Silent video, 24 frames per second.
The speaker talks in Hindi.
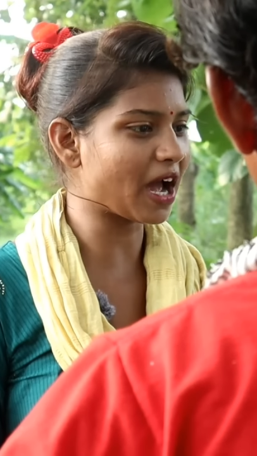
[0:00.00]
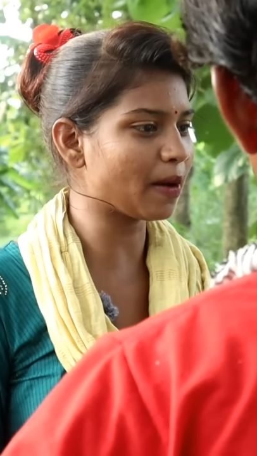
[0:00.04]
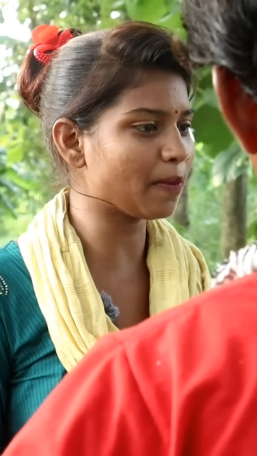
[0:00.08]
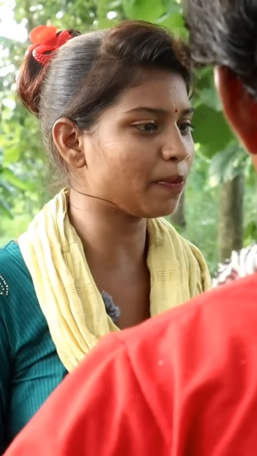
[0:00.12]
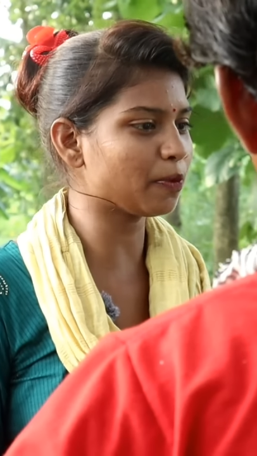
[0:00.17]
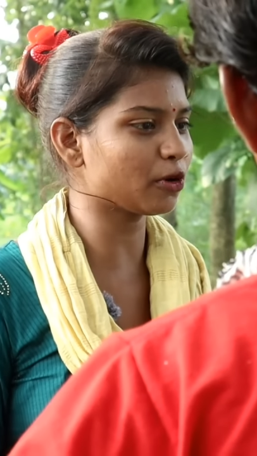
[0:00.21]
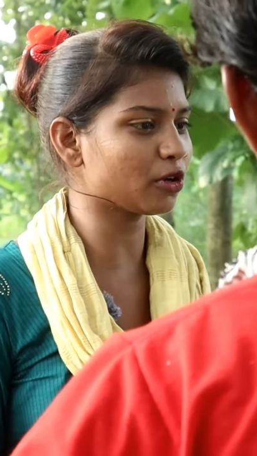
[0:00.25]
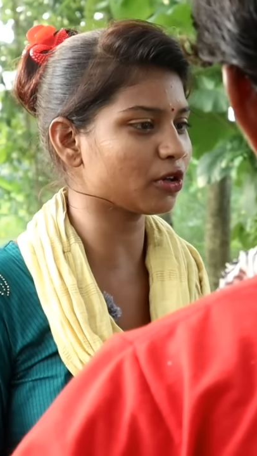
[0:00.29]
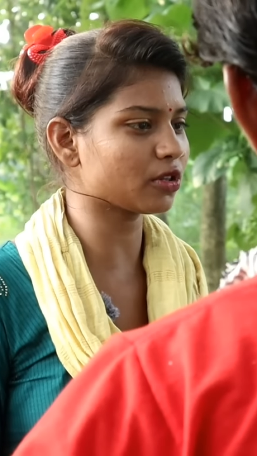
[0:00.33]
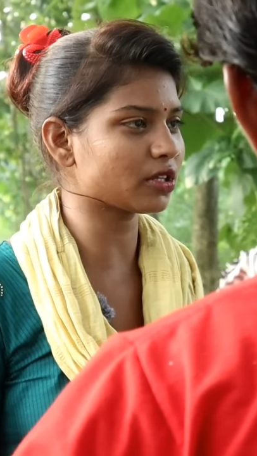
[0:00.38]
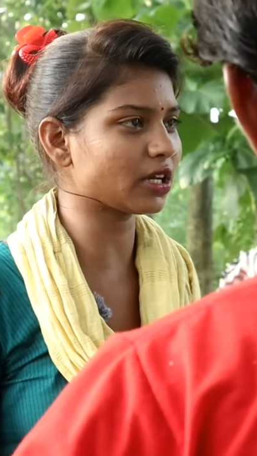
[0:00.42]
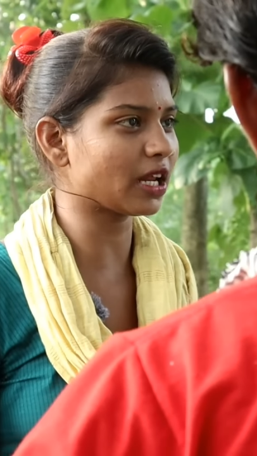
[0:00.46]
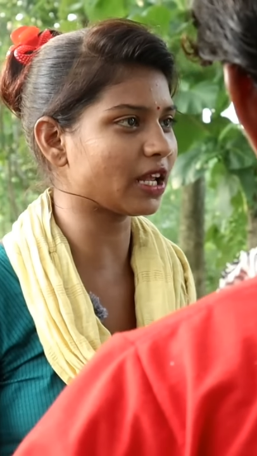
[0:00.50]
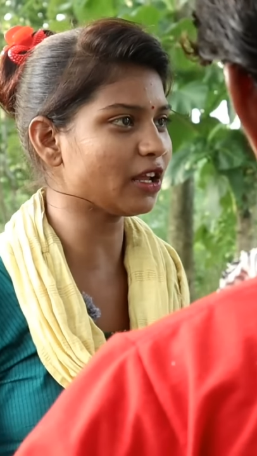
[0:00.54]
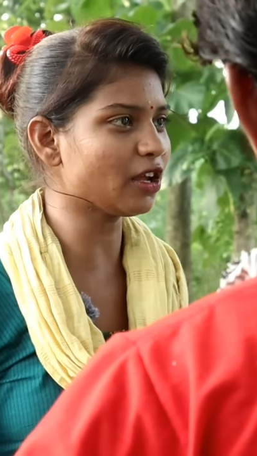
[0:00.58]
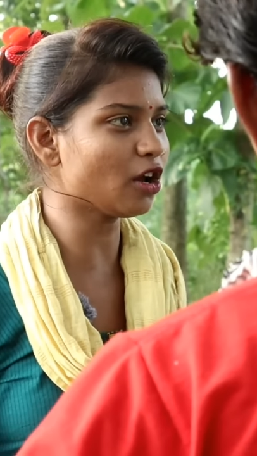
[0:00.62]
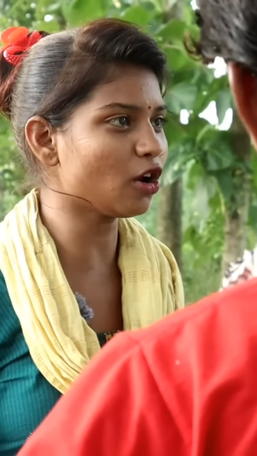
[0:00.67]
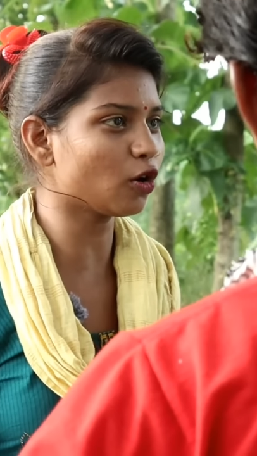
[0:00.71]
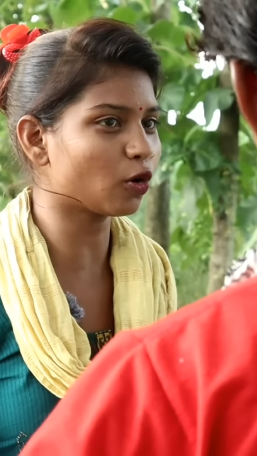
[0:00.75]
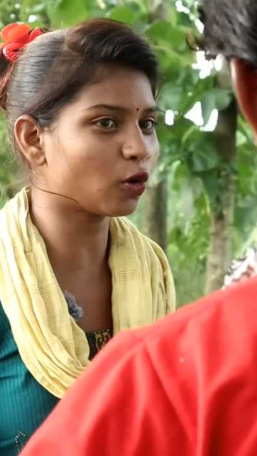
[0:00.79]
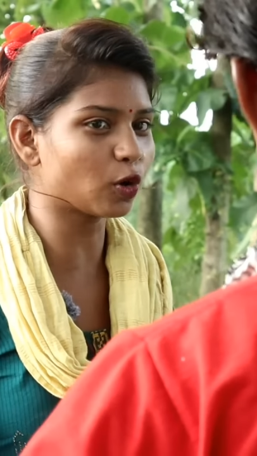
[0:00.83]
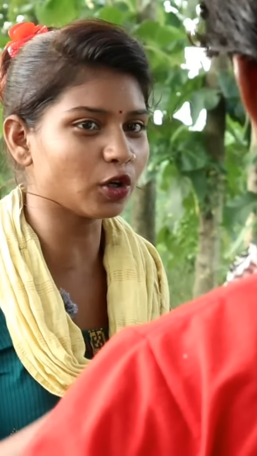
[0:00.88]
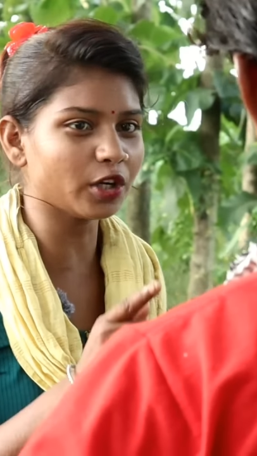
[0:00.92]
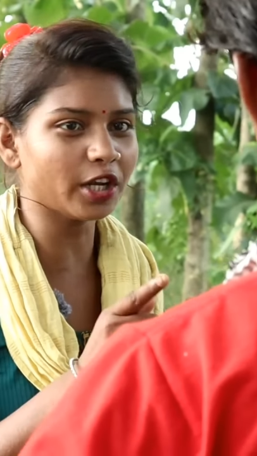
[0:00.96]
महापुरुष
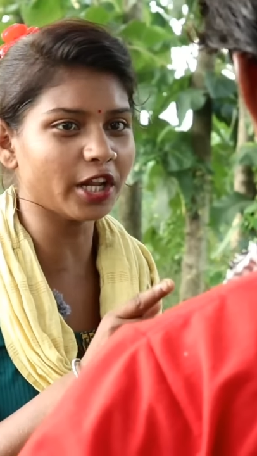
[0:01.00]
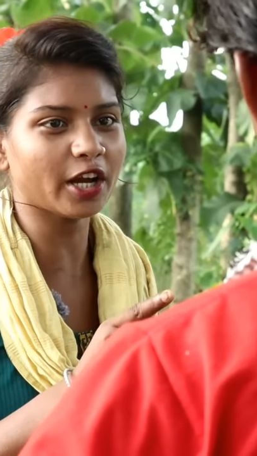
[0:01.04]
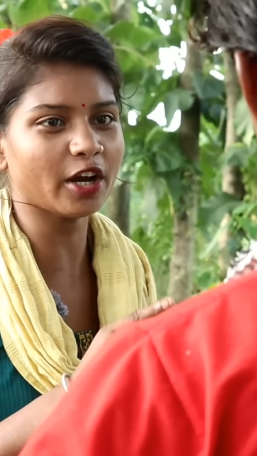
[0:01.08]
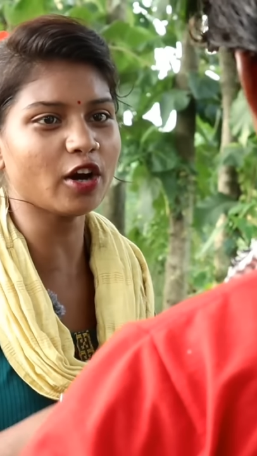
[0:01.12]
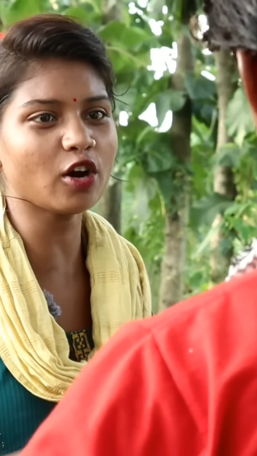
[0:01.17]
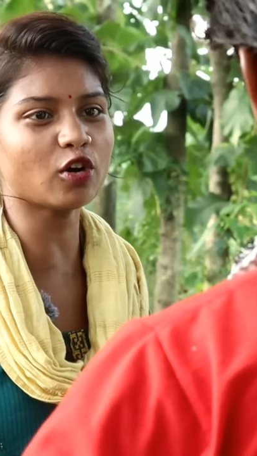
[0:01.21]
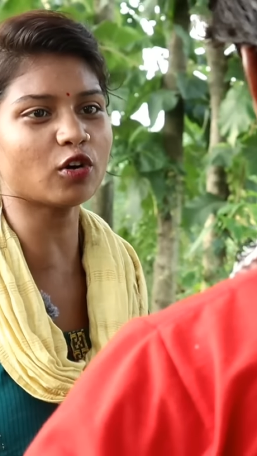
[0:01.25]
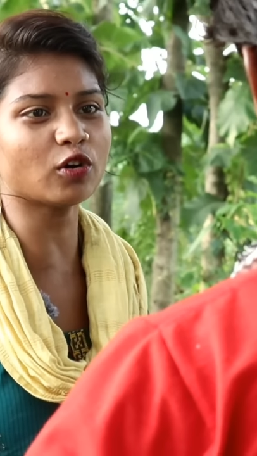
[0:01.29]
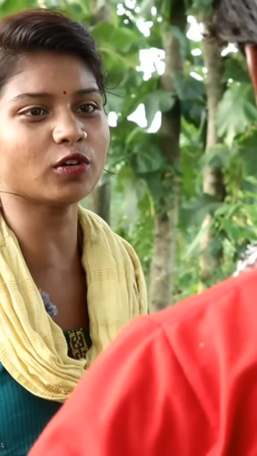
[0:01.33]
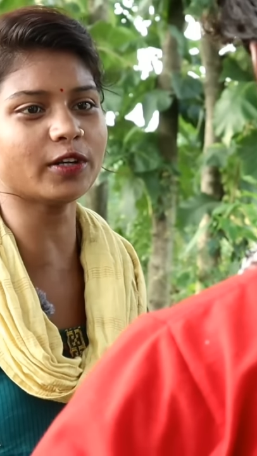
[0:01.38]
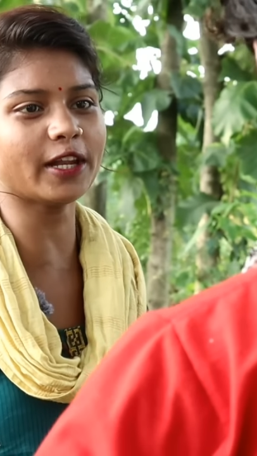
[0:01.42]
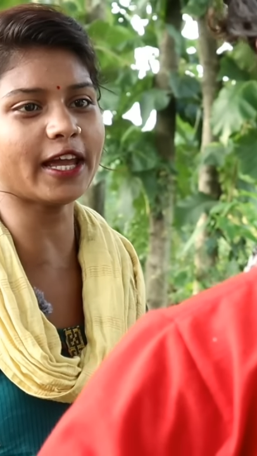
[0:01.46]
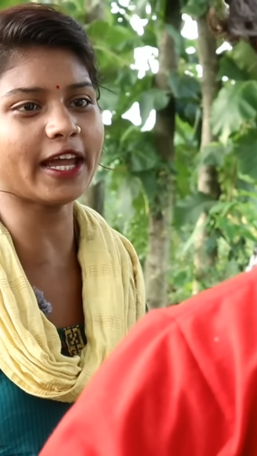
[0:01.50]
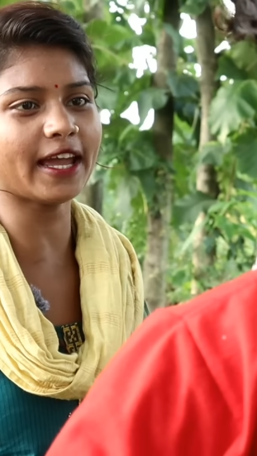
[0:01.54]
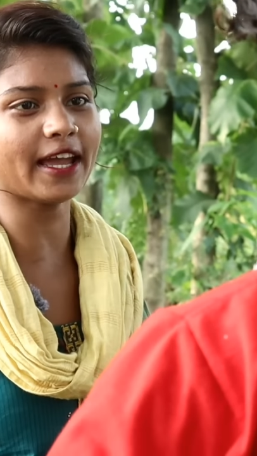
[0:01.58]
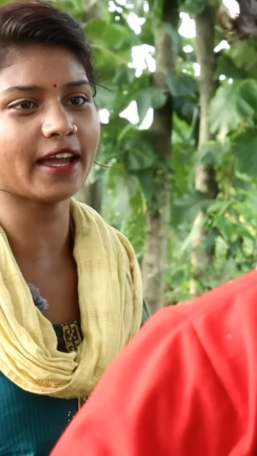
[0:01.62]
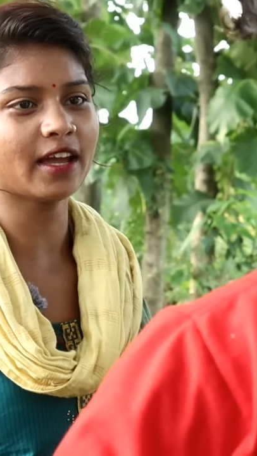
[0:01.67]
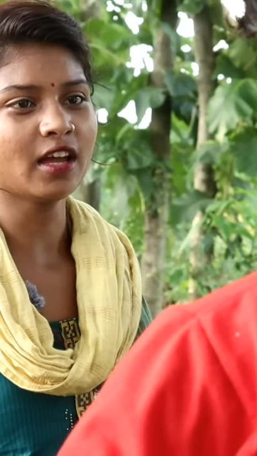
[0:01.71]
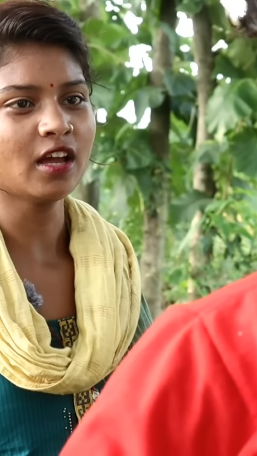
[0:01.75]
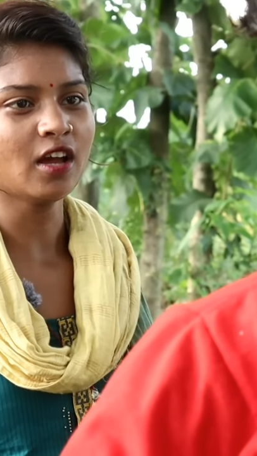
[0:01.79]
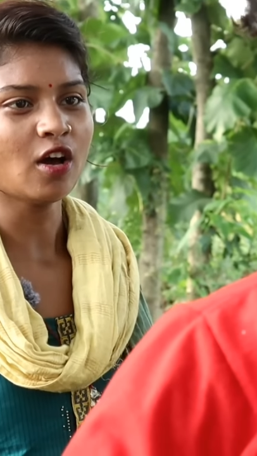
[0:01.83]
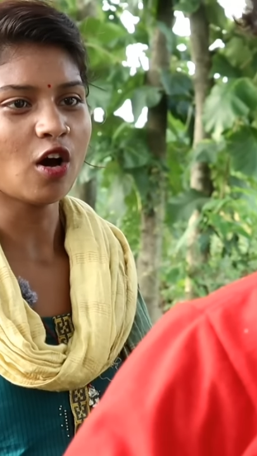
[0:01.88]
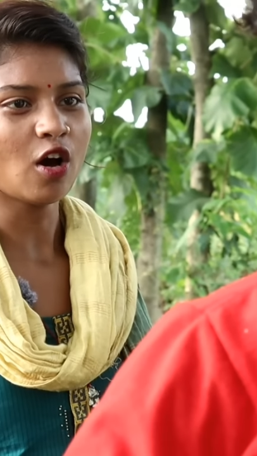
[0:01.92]
नहीं हो गुंडे हो गुंडे